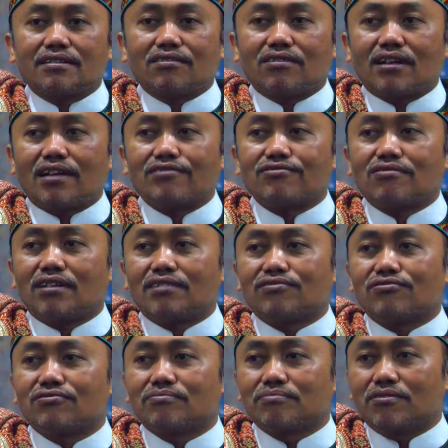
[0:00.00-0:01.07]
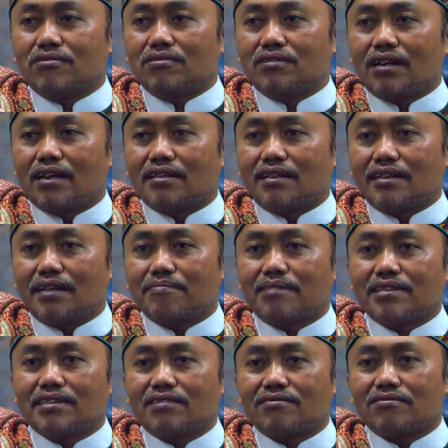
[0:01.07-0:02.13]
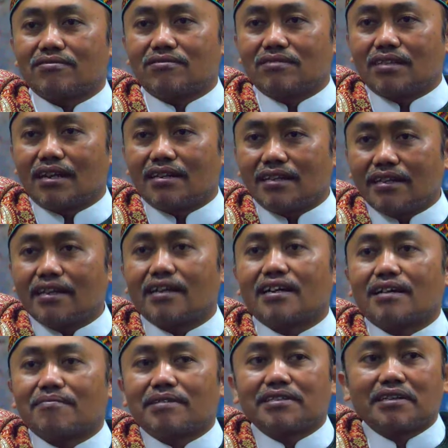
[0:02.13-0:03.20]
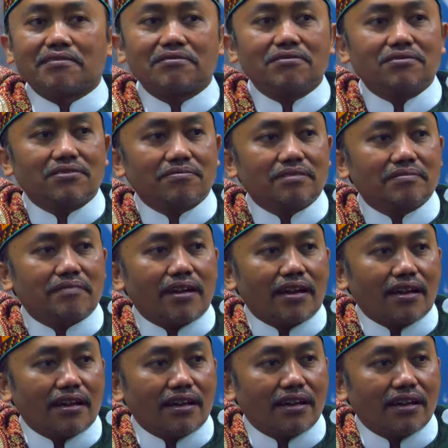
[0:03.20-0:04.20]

orang sholat subuh ada yang baca kunut, ada yang nggak baca kunut memang.